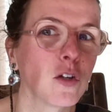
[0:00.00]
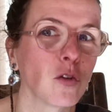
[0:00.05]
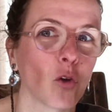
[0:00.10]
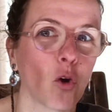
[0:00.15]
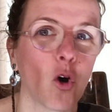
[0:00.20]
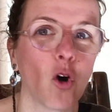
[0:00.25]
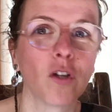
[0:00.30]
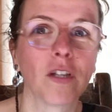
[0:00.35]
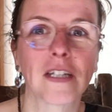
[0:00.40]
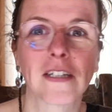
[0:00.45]
un
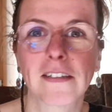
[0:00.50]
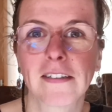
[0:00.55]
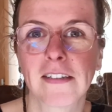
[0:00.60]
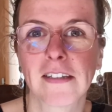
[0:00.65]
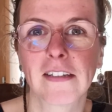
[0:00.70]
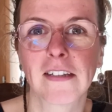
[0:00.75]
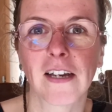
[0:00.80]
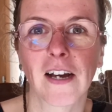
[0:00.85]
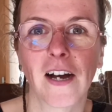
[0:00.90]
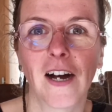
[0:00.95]
drone,
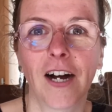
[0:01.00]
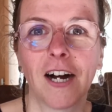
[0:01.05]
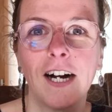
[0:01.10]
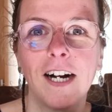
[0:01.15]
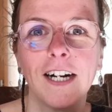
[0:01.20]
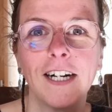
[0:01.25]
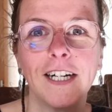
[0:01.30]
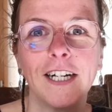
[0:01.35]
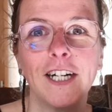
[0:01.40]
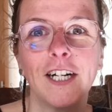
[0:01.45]
etc.
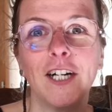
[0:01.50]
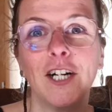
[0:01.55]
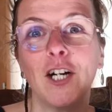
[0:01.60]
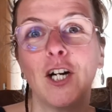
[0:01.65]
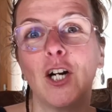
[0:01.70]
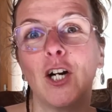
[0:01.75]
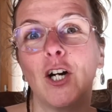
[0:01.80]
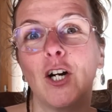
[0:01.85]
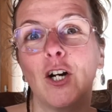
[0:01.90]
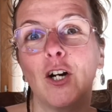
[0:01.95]

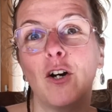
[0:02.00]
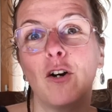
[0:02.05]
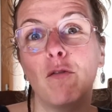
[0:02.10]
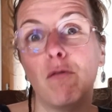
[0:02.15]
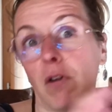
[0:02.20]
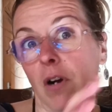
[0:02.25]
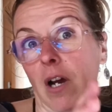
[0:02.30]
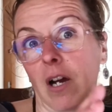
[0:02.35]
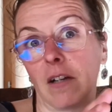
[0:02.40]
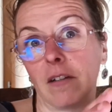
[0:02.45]

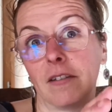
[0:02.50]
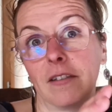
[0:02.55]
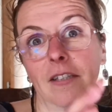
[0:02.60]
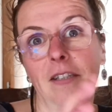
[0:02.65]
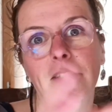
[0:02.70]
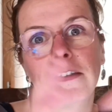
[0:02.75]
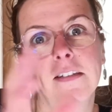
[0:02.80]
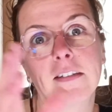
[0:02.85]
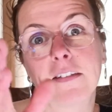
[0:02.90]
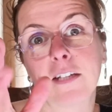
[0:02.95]
Voilà,
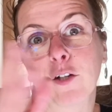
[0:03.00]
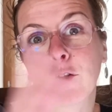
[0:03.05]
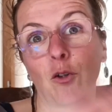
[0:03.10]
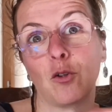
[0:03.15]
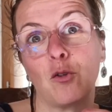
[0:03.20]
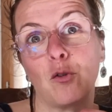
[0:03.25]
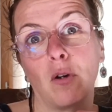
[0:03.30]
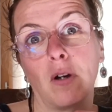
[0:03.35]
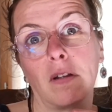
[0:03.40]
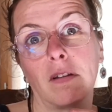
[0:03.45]
si c'est ça que
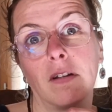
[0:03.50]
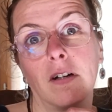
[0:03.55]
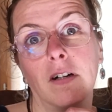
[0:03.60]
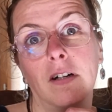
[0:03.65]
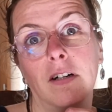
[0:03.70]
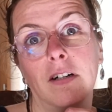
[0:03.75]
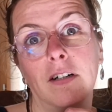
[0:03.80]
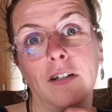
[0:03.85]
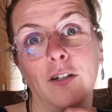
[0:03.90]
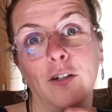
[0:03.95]
tu
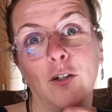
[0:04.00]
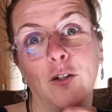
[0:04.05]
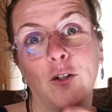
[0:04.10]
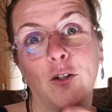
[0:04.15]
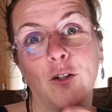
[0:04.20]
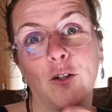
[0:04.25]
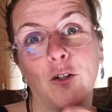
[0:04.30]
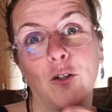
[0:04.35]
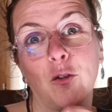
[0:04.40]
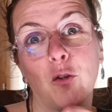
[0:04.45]
attends,
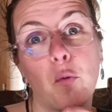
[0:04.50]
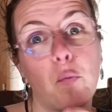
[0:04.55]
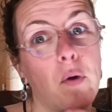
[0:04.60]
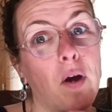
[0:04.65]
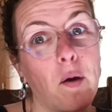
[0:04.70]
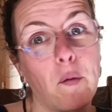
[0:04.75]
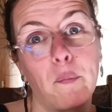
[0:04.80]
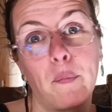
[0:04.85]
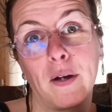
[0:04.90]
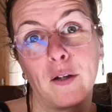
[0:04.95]
euh, ne
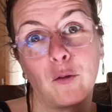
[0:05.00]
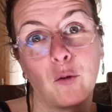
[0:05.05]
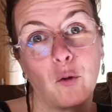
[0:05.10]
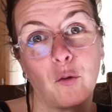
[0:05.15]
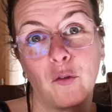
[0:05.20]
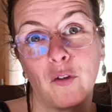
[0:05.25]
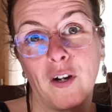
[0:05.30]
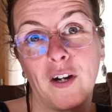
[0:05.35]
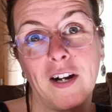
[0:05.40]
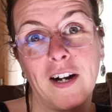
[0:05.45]
perds pas ton
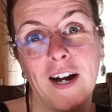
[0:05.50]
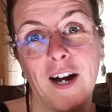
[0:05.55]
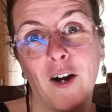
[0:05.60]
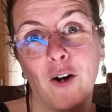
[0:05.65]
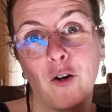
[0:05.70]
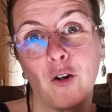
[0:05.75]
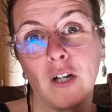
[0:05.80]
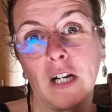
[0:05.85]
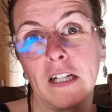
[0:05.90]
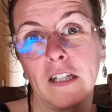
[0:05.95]
temps à
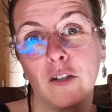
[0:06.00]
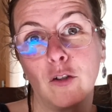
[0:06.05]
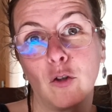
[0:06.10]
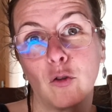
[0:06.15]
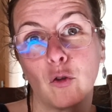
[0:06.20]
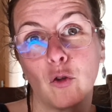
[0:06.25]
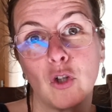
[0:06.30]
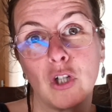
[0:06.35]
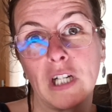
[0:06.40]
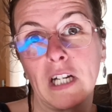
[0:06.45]
regarder
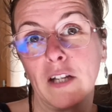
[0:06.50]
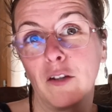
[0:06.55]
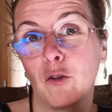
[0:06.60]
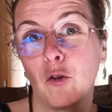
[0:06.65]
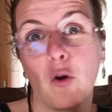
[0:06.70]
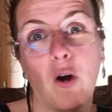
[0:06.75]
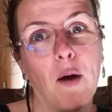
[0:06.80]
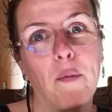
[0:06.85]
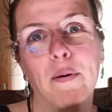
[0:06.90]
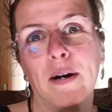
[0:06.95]
notre chaîne.
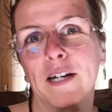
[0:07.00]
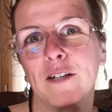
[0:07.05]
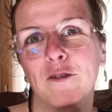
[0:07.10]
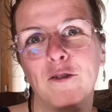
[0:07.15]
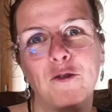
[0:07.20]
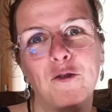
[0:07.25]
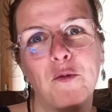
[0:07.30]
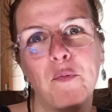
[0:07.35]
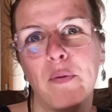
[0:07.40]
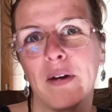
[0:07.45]
Tu n'auras pas
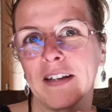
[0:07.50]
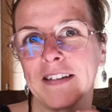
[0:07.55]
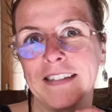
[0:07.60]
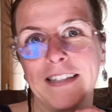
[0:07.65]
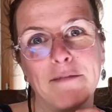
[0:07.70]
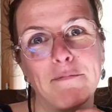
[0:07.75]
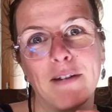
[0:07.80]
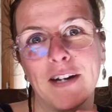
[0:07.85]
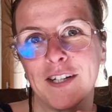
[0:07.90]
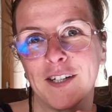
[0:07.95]
de super
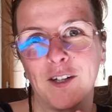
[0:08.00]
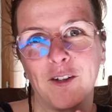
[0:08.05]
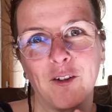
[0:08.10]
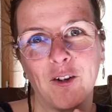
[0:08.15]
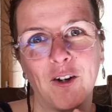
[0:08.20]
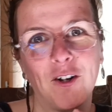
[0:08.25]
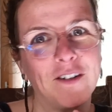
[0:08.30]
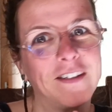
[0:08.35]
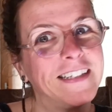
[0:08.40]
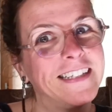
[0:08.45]
images en
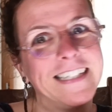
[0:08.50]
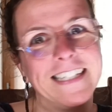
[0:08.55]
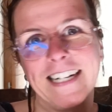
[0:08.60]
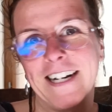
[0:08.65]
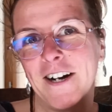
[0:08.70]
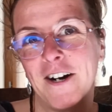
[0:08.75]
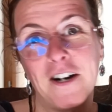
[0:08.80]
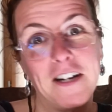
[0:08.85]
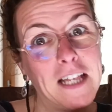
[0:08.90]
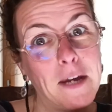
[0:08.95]
drone.
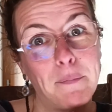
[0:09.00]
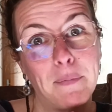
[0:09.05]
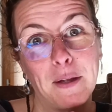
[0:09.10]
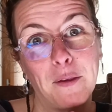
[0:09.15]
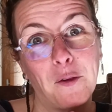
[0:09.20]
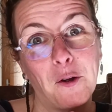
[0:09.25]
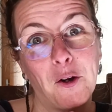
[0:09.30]
On n'a pas de